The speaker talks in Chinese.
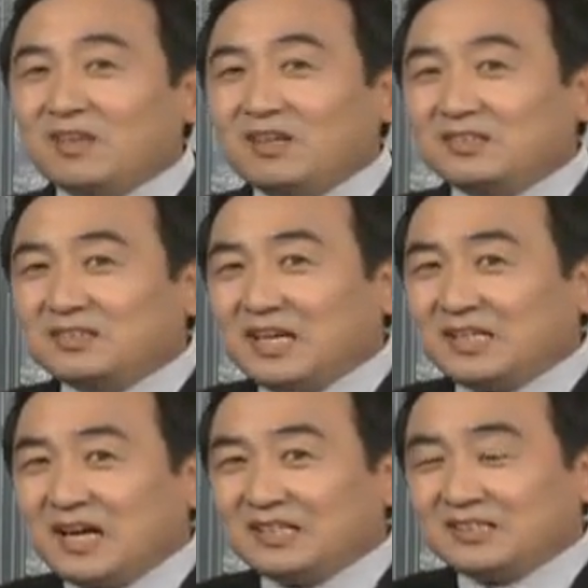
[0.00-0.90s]
在
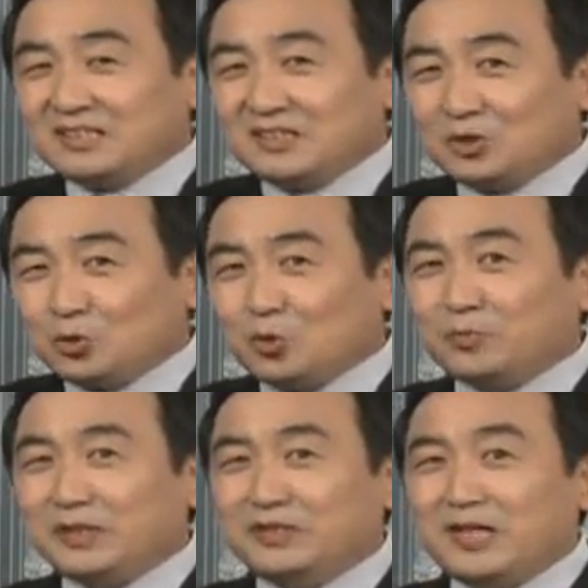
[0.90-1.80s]
他的作
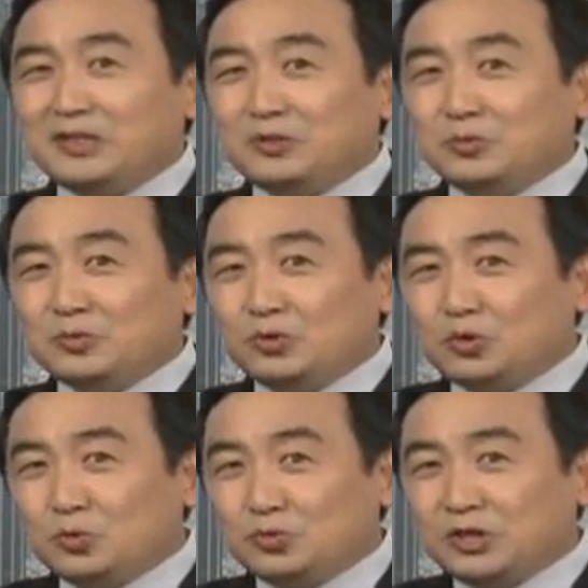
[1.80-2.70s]
品当中
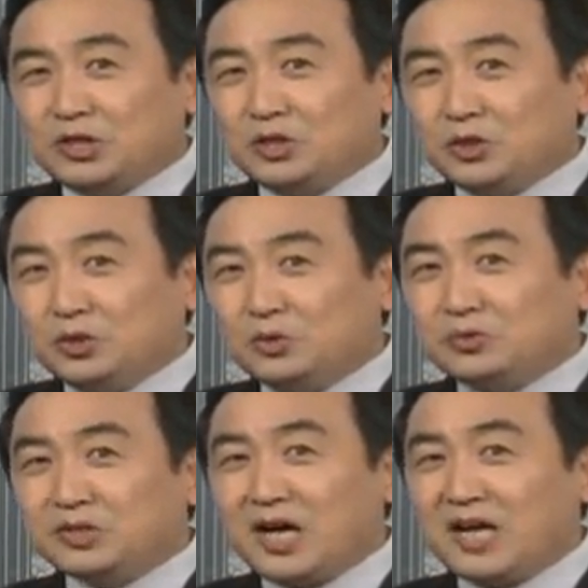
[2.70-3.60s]
总是
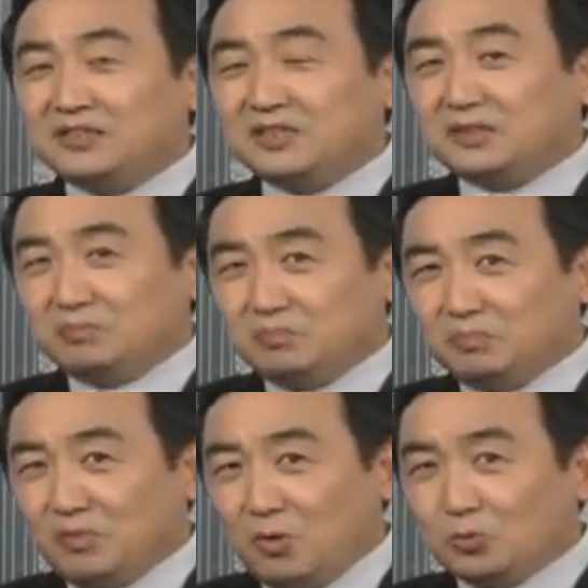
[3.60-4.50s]
蕴含着
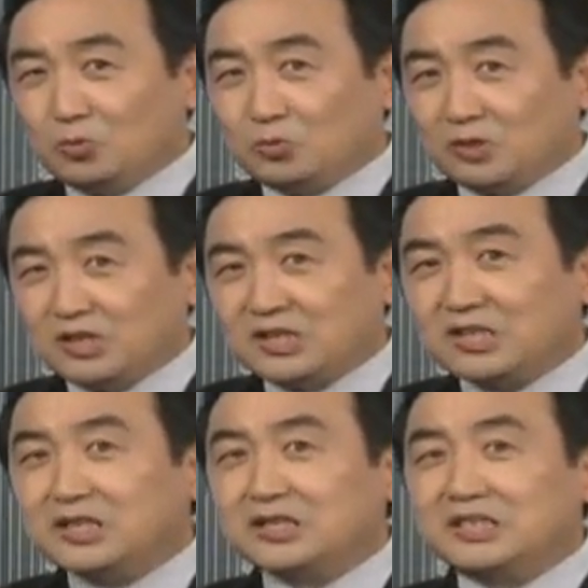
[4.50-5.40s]
某种
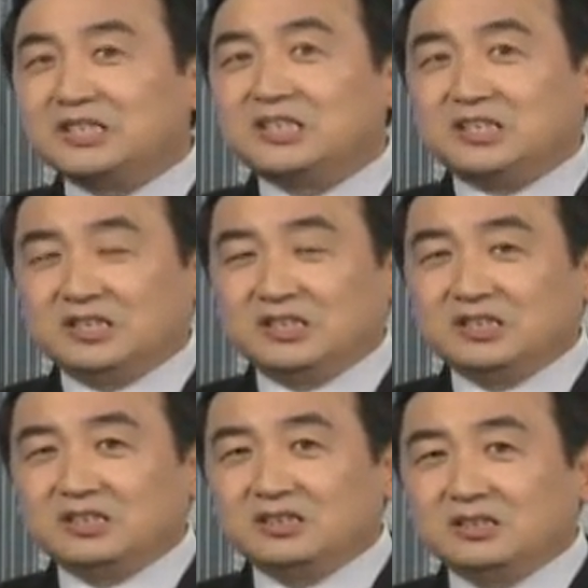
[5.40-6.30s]
正气，
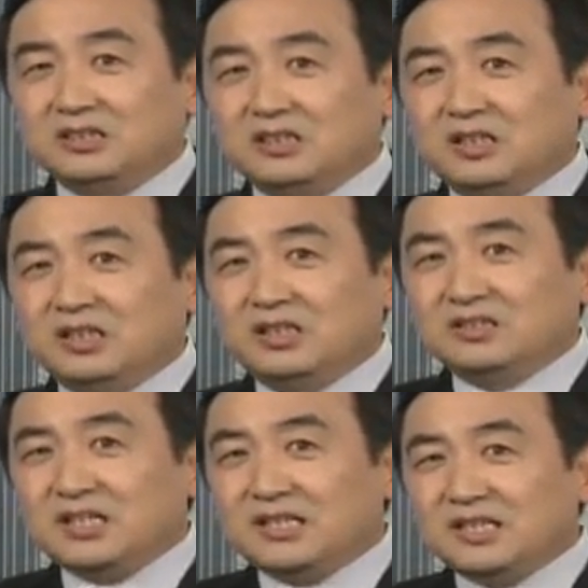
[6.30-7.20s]
在他的